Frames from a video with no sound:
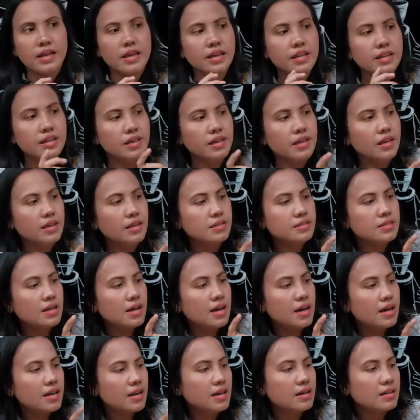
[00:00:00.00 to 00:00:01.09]
ini
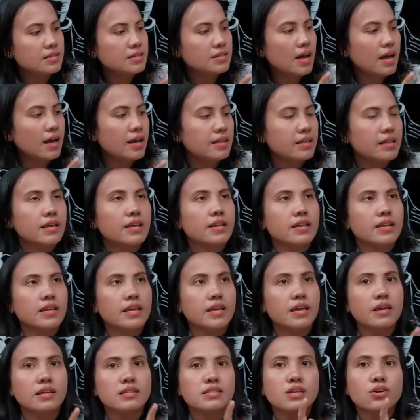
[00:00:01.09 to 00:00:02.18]
sekarang saat
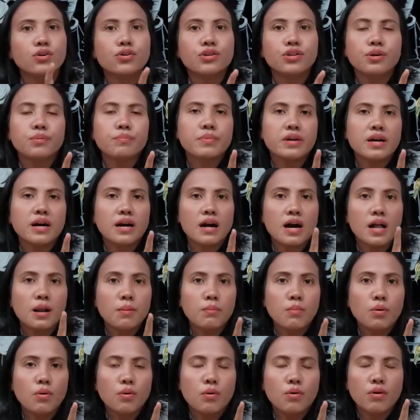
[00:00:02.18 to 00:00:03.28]
ini singonium yang
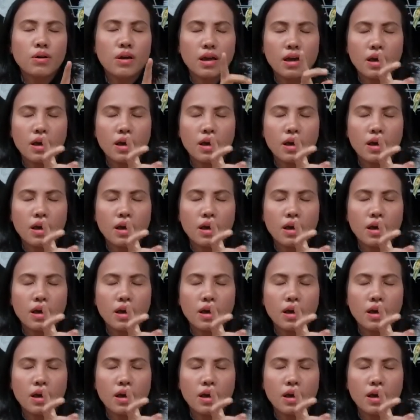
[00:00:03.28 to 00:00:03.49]
albo